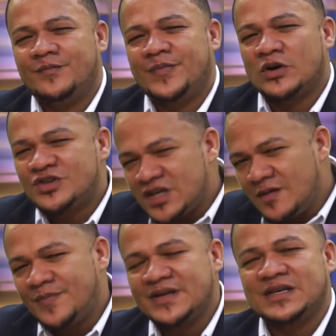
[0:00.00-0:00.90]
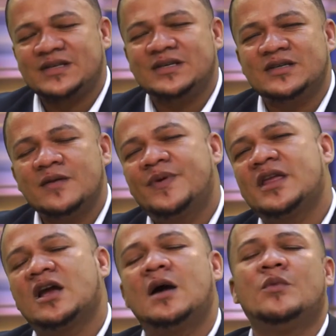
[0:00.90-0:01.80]
pero siempre es así, siempre
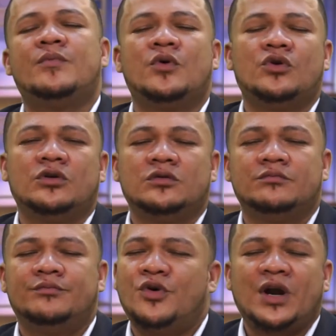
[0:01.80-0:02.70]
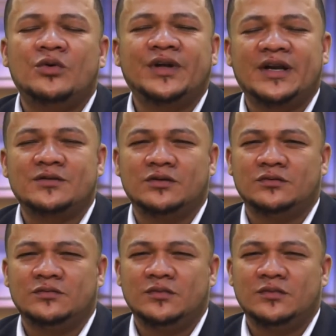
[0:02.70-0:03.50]
llegamos por, por alguna razón.